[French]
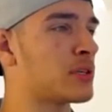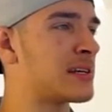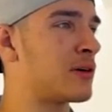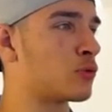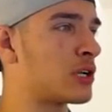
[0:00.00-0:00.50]
à
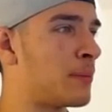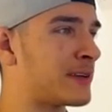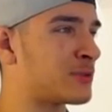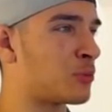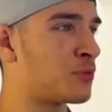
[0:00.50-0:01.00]
savoir, donc là par
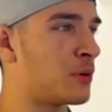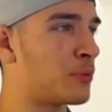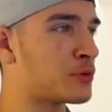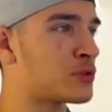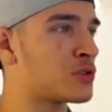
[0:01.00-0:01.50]
exemple, on peut voir
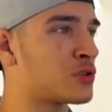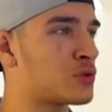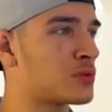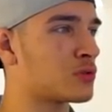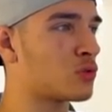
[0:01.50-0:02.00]
pour
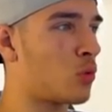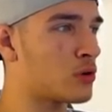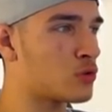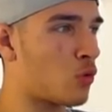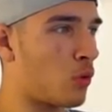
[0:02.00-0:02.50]
163
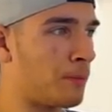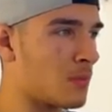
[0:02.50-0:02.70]
euros.